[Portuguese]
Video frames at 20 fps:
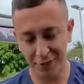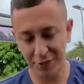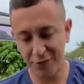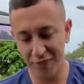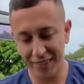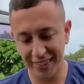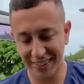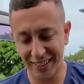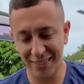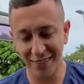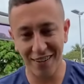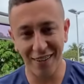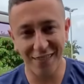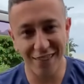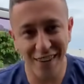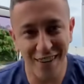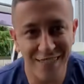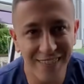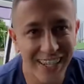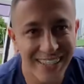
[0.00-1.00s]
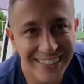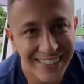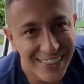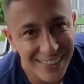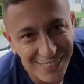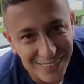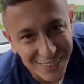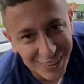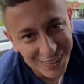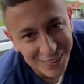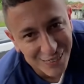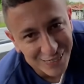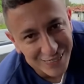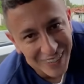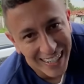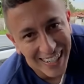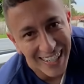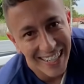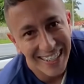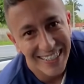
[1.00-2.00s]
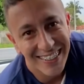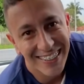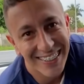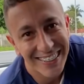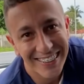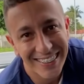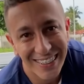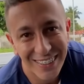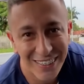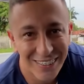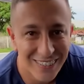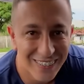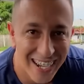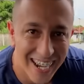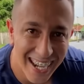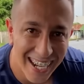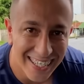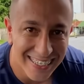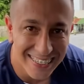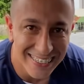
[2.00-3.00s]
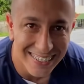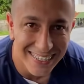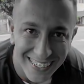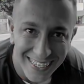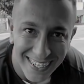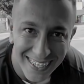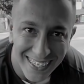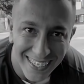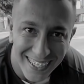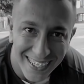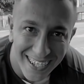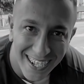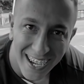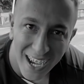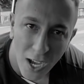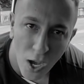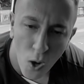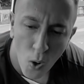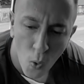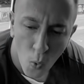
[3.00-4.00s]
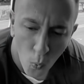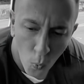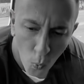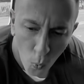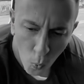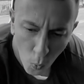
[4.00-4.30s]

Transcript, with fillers: que passar numa farmácia ali, mano, que eu tô numa carniça, eu tô numa asa. Ai, que horror.